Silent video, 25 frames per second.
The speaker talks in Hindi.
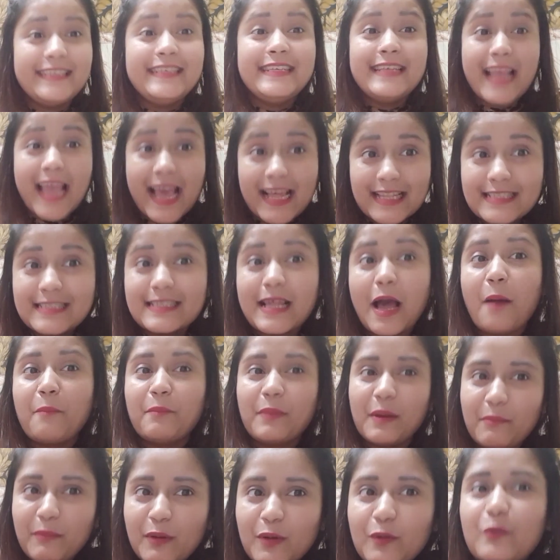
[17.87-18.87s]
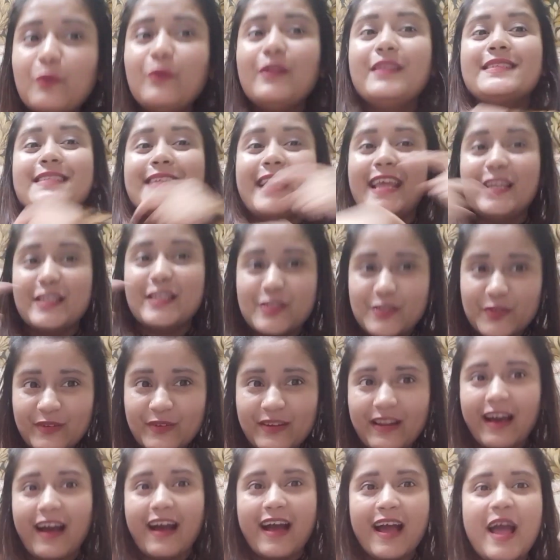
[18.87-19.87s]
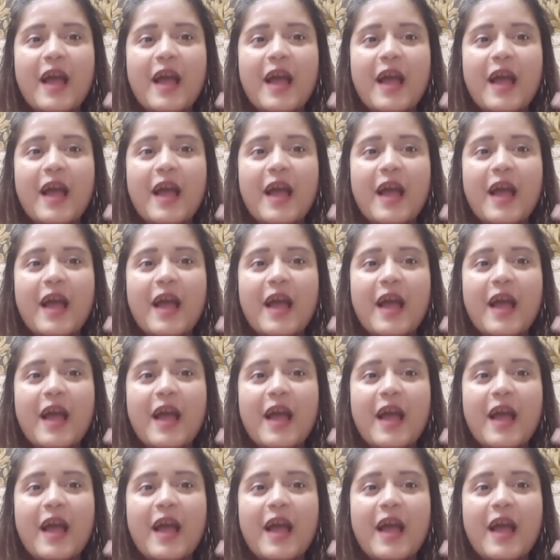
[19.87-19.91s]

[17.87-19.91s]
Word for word: येस आपने बिल्कुल सही सुना